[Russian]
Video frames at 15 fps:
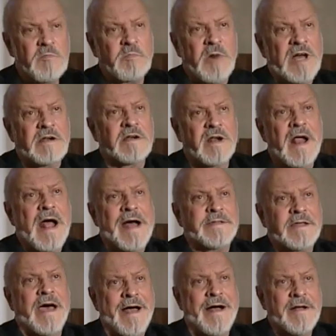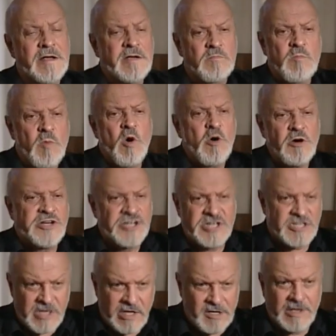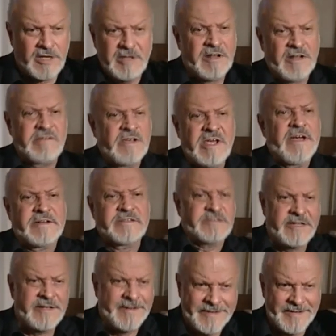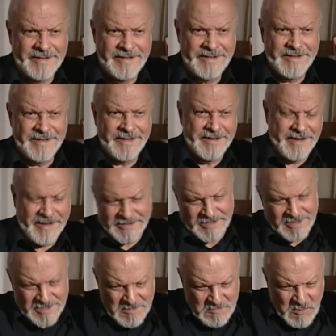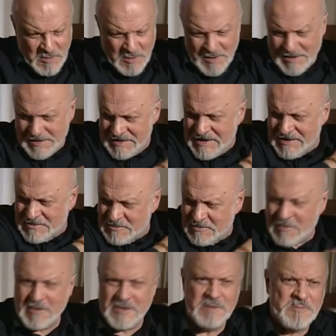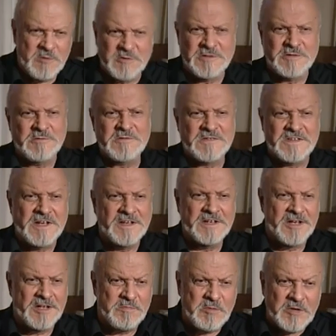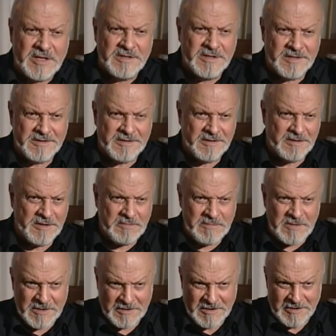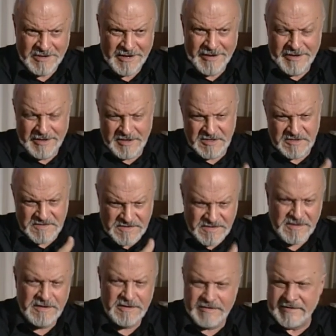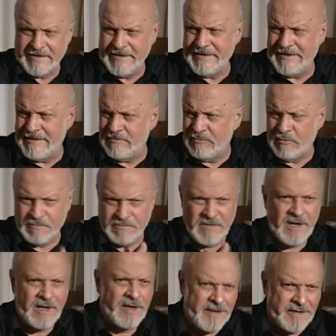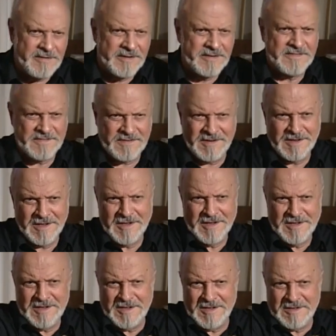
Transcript: парада мощи и надежды. Это не, никто не может устоять перед этой лавиной и силы, и уверенности, и